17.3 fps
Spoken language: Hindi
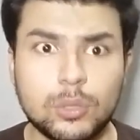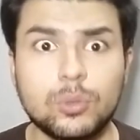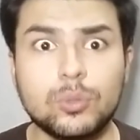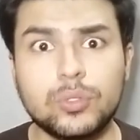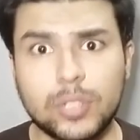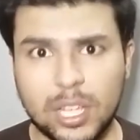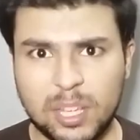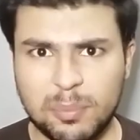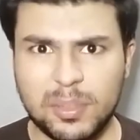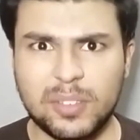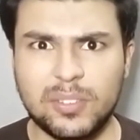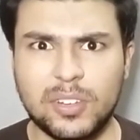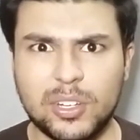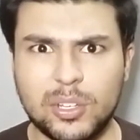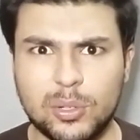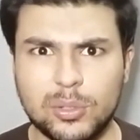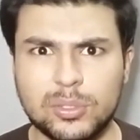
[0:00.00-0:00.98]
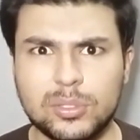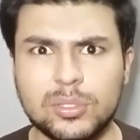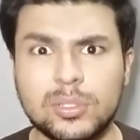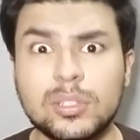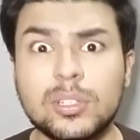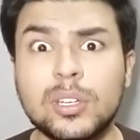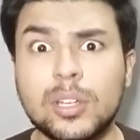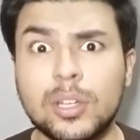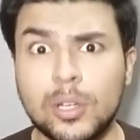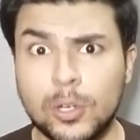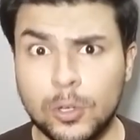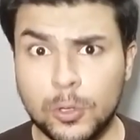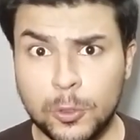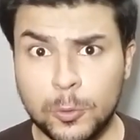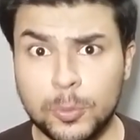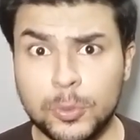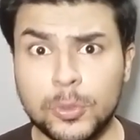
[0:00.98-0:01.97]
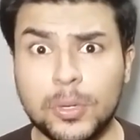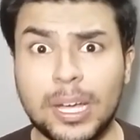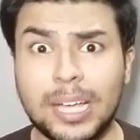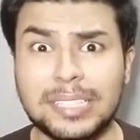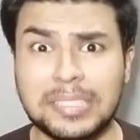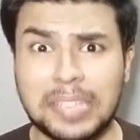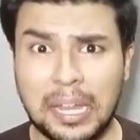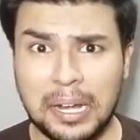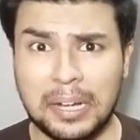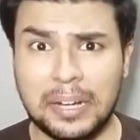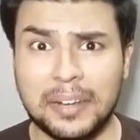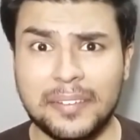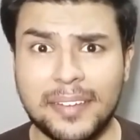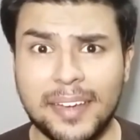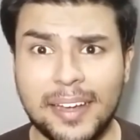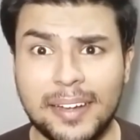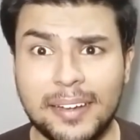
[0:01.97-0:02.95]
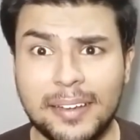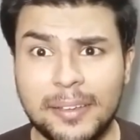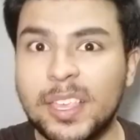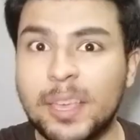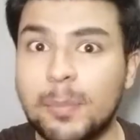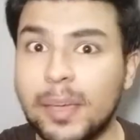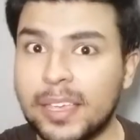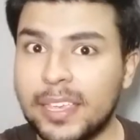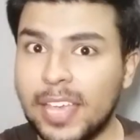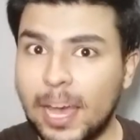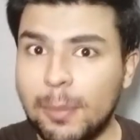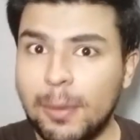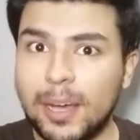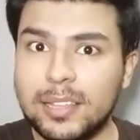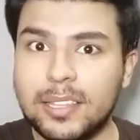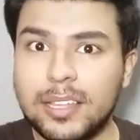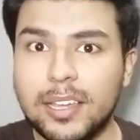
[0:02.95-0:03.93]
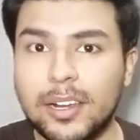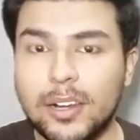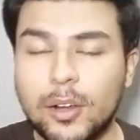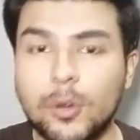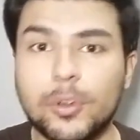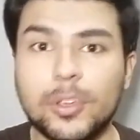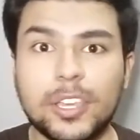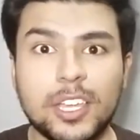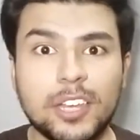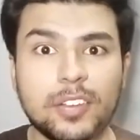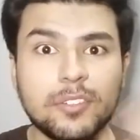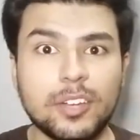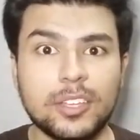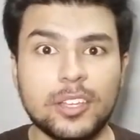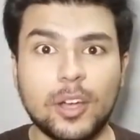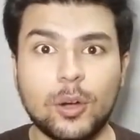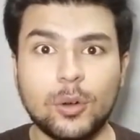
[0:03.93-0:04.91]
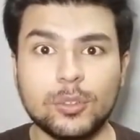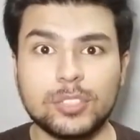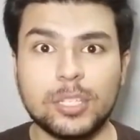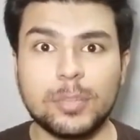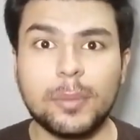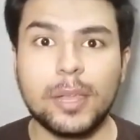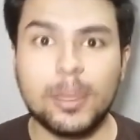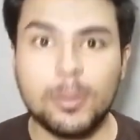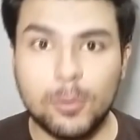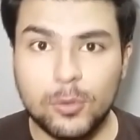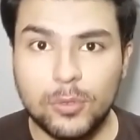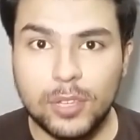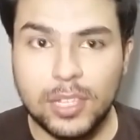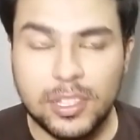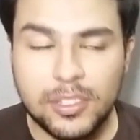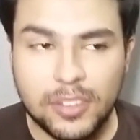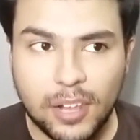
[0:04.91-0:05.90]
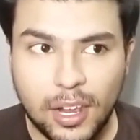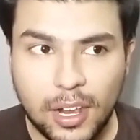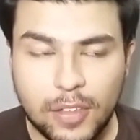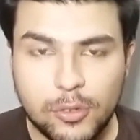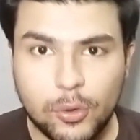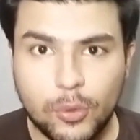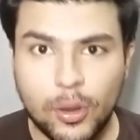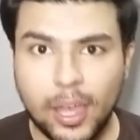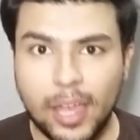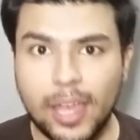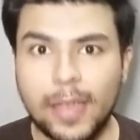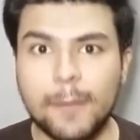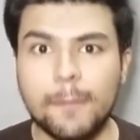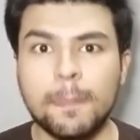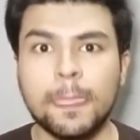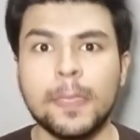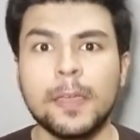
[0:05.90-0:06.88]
उस टाइप की वीडियोज होप यू गाइज कैन अंडरस्टैंड कि मैं क्या बात कर रहा हूँ किन वजहों से मैंने म्यूजिकली चलाना छोड़ा है